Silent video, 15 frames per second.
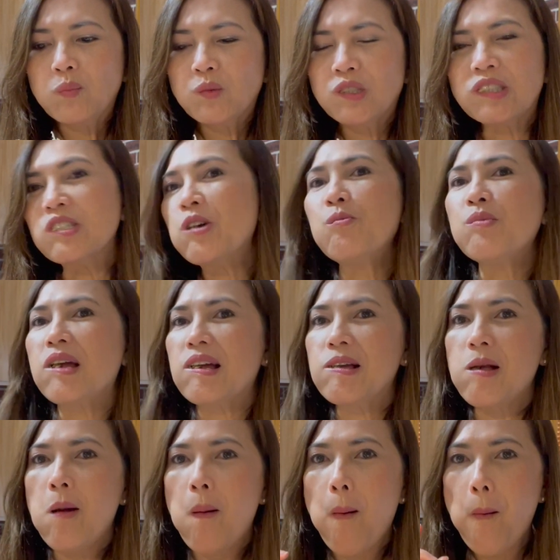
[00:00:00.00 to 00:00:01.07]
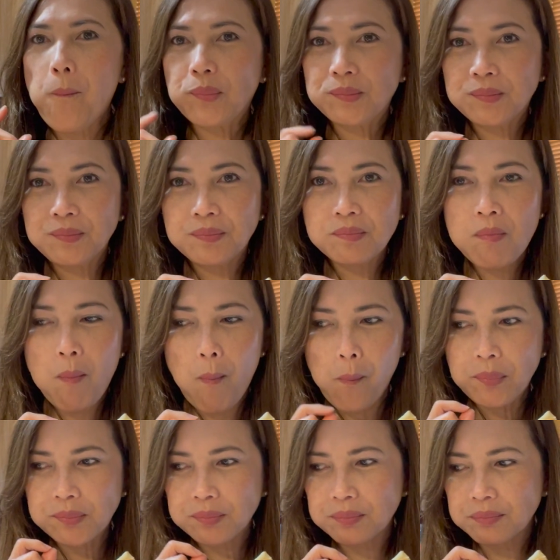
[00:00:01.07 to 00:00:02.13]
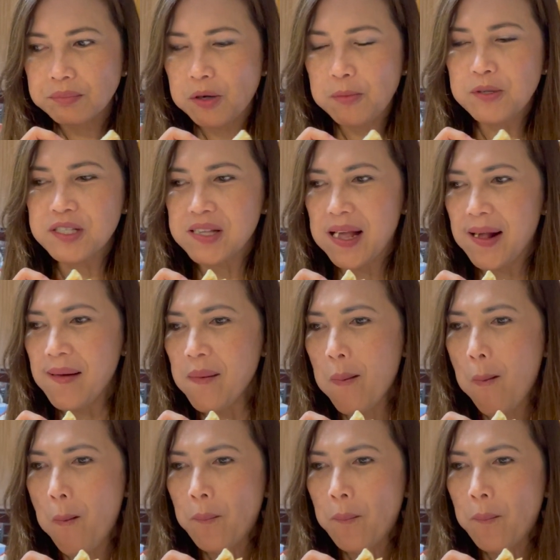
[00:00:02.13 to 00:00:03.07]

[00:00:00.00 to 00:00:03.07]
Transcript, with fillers: nói chung lại là à, một buổi sáng